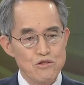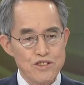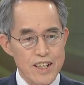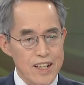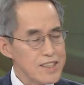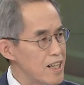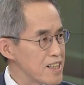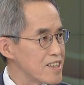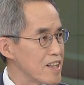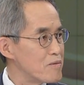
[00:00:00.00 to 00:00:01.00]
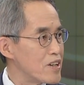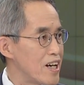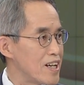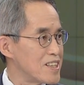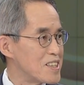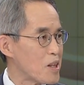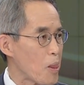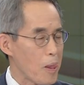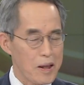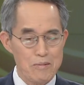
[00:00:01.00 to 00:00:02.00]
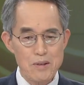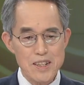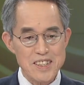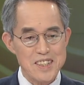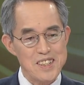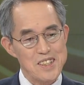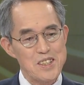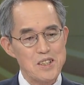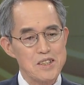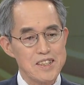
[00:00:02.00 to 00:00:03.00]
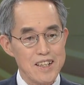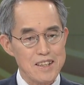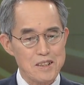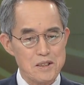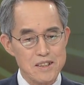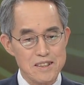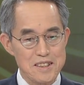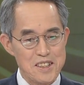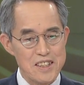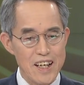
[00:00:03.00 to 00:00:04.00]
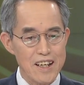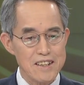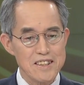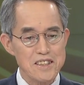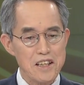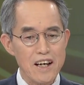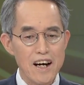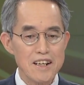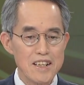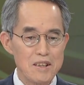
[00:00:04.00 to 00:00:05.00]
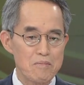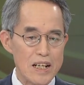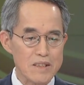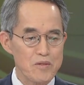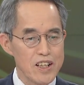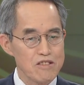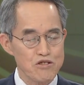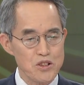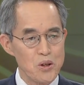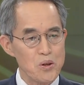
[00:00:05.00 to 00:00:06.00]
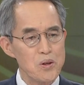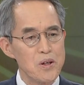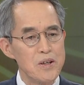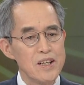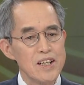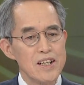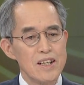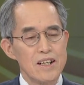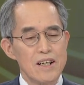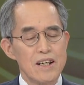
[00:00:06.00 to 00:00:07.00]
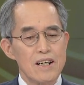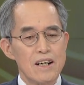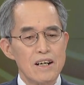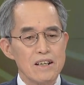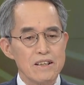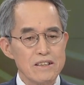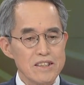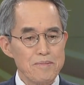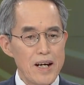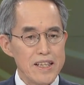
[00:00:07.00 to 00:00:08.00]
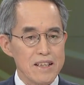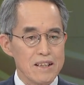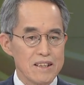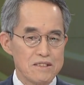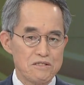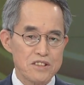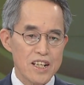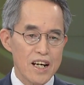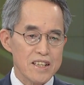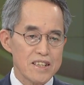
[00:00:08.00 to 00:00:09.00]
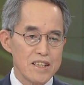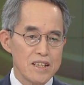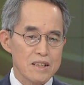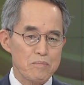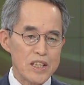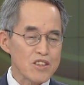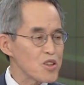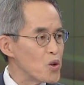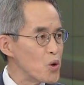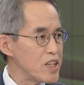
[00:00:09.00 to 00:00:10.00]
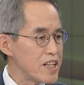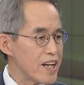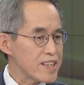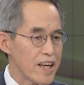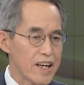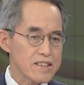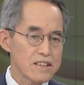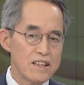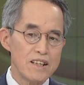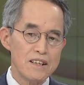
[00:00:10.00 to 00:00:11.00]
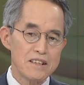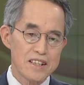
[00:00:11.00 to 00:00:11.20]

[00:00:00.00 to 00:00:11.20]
투자를 하지 않기 때문에 네. 뭐 이제 제 생각을 말씀드릴 수는 없고 그렇지만 우리가 이 비트코인에 대해서